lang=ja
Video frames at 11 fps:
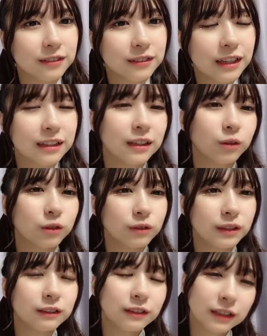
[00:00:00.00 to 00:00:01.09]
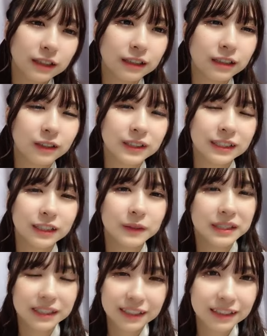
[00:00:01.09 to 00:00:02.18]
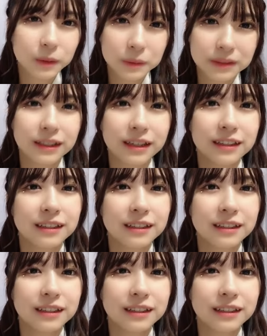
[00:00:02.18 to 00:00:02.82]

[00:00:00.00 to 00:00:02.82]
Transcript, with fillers: なんてこのファンの方々は幸せなんだろうって